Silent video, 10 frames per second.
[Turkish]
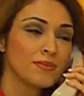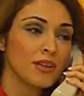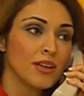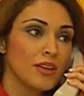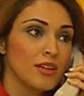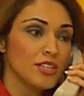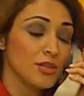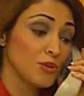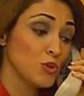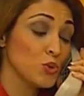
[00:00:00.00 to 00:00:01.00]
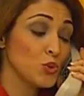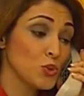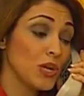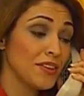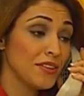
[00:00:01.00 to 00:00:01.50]
olacaktı.
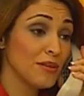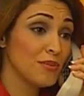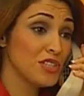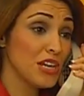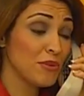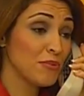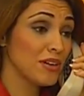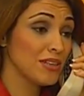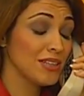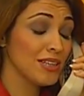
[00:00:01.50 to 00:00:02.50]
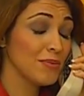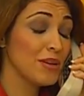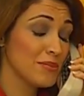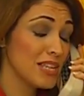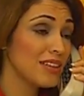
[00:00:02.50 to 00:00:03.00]
Ee, bugün kafeye ben biraz geç
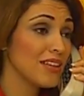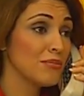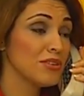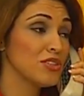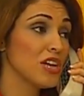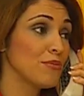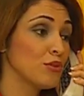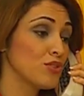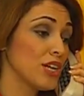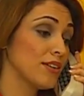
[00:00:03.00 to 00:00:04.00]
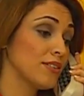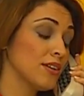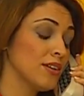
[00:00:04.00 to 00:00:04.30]
geleceğim de. Yerime Leyla